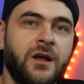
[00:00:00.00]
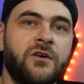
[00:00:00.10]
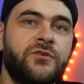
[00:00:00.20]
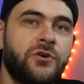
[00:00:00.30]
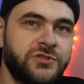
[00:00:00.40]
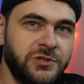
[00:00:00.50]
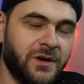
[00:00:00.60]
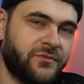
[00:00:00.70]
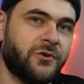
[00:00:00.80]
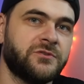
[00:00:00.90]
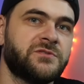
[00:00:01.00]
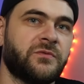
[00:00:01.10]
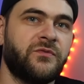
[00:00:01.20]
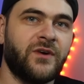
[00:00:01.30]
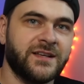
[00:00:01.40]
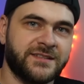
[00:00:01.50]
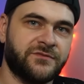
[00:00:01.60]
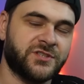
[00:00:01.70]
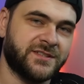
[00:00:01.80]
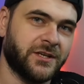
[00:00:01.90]
wchodziła w końcu w fazę
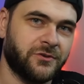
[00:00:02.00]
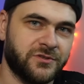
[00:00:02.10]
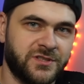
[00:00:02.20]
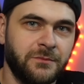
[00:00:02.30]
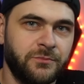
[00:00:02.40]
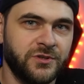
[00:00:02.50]
wczesnego dostępu,